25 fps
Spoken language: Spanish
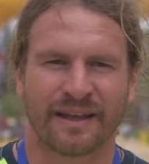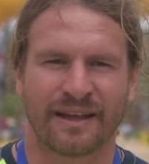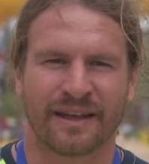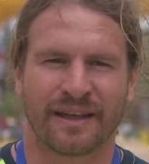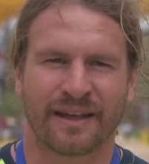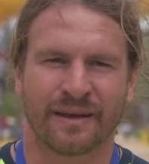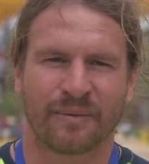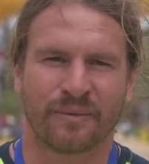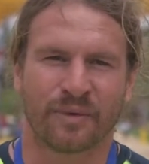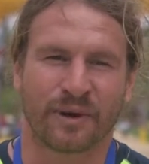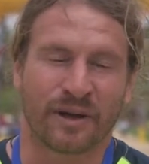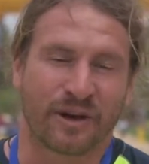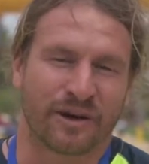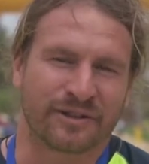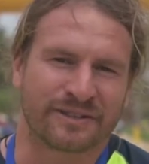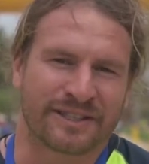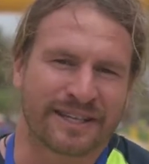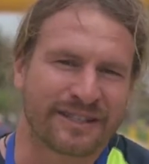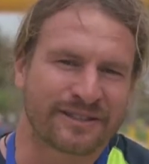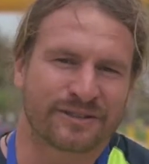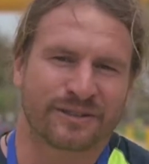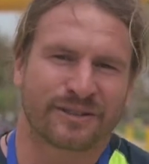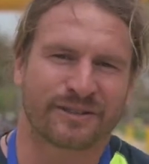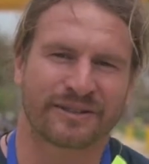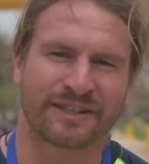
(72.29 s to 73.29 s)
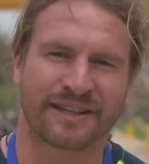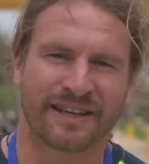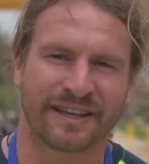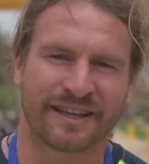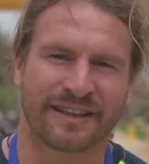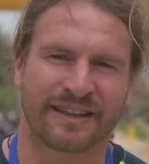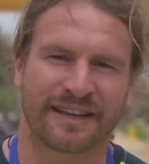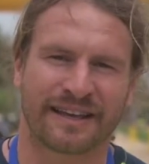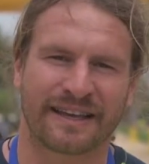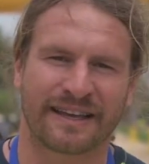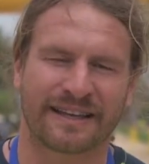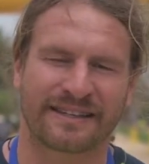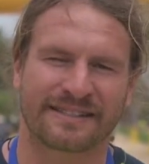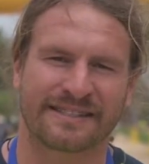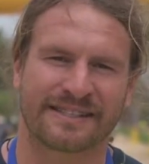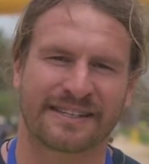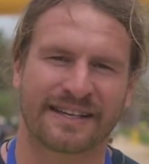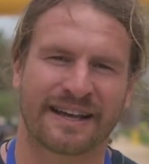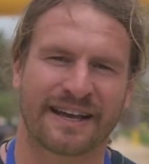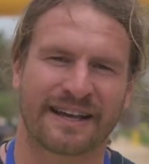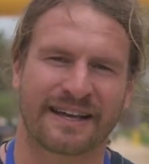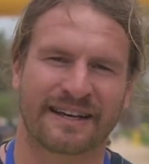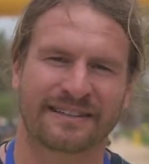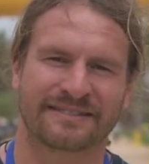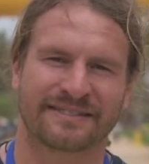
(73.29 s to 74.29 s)
Eh, muy contentos de, que
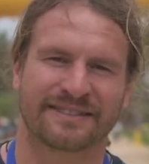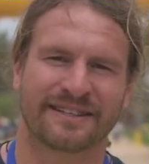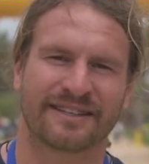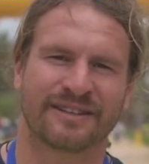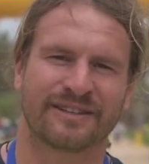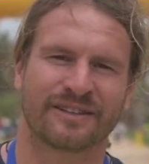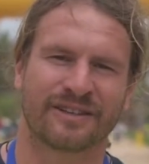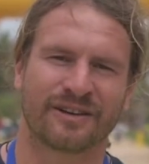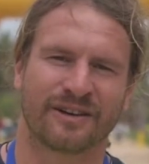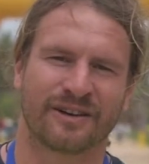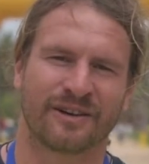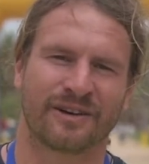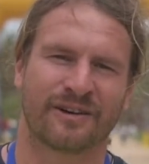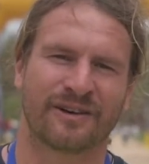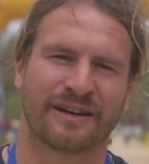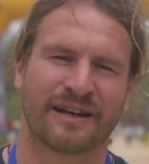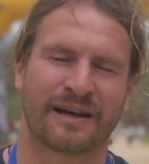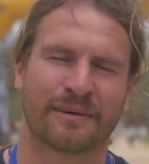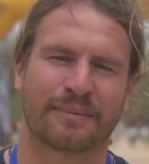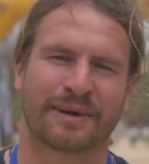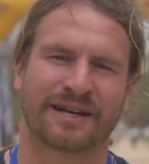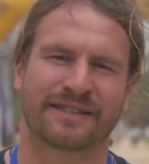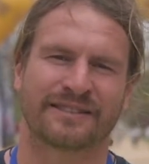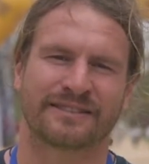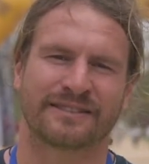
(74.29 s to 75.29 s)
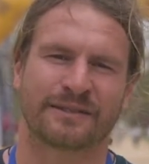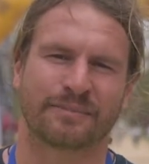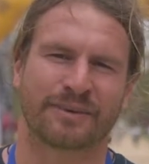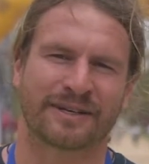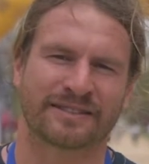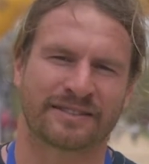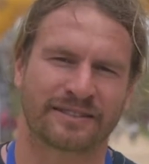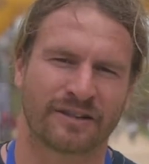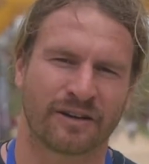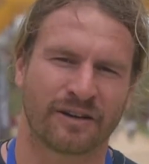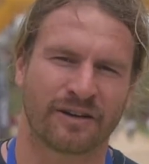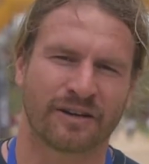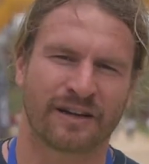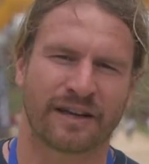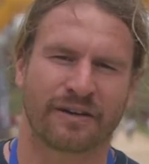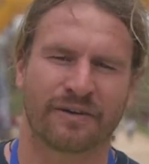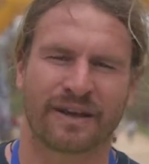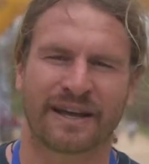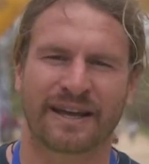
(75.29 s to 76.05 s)
siga creciendo la participación, que